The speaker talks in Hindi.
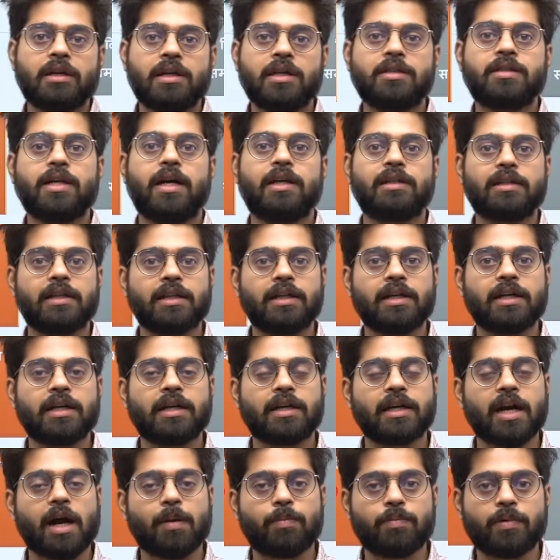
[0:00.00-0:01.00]
करना चाहते हैं
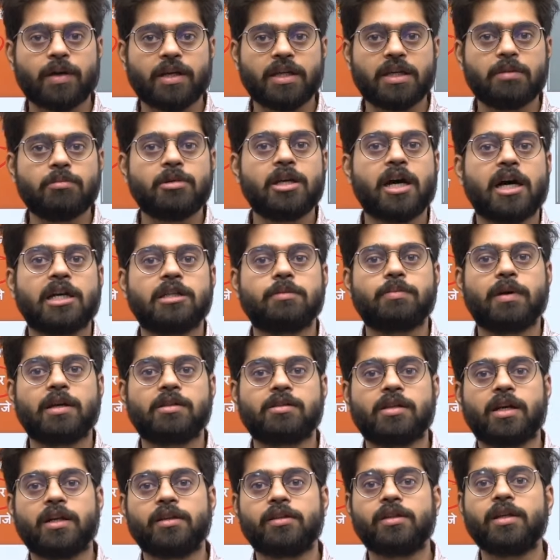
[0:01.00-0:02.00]
अगर आप कहीं भी
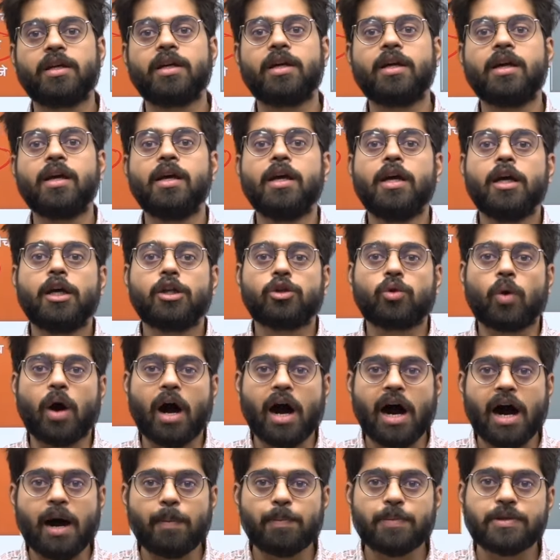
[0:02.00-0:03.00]
आसपास रहते हैं तो
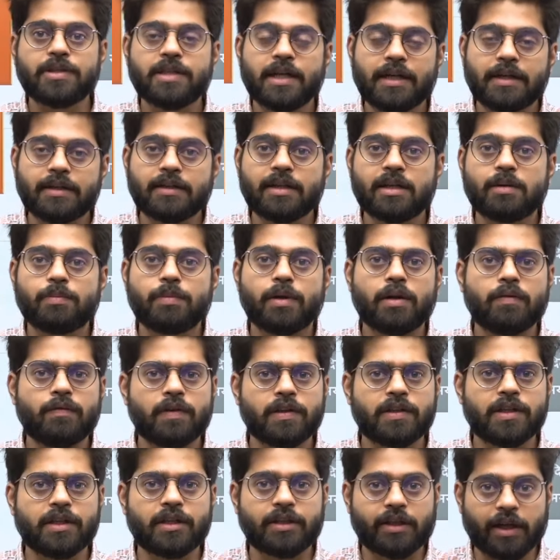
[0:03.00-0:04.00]
आप सेंटर पर
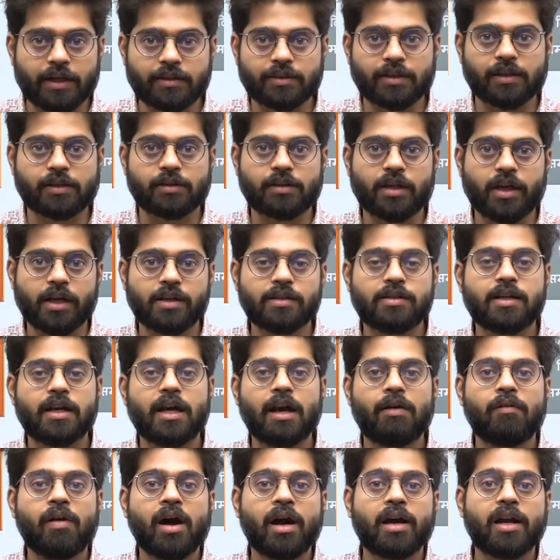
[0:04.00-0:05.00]
विजिट कर सकते हैं इसके
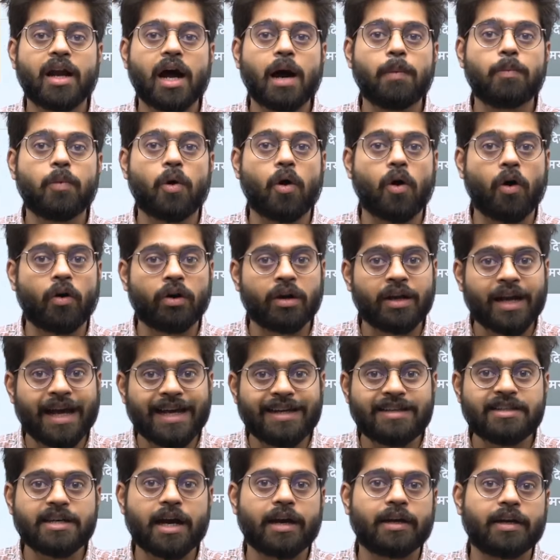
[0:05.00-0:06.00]
अलावा अगर आप
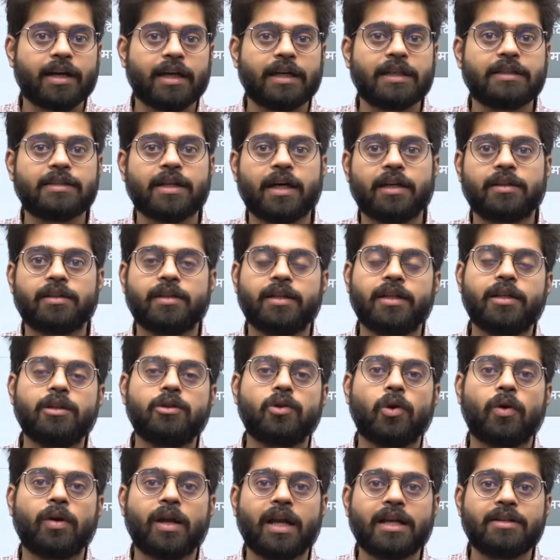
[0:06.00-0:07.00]
ऑनलाइन जानकारी चाहते हैं
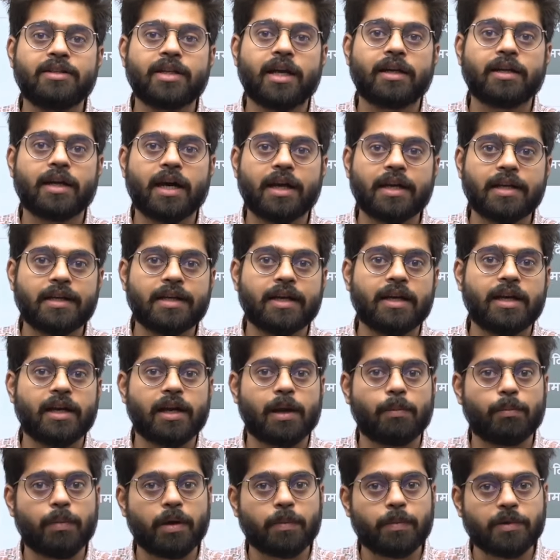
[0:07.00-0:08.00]
तो ऑनलाइन जानकारी के लिए
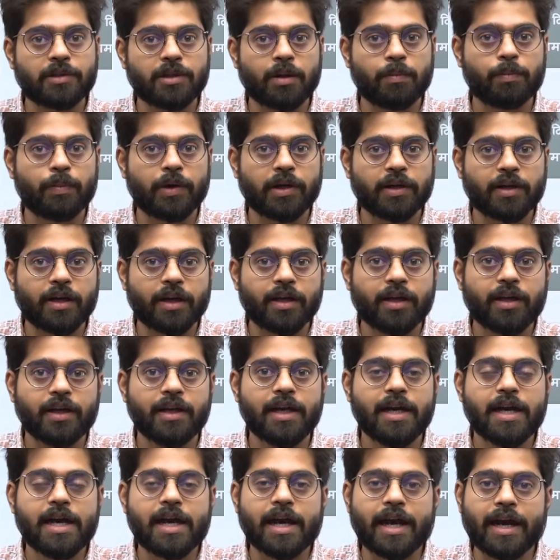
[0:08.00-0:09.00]
नंबर पर संपर्क करें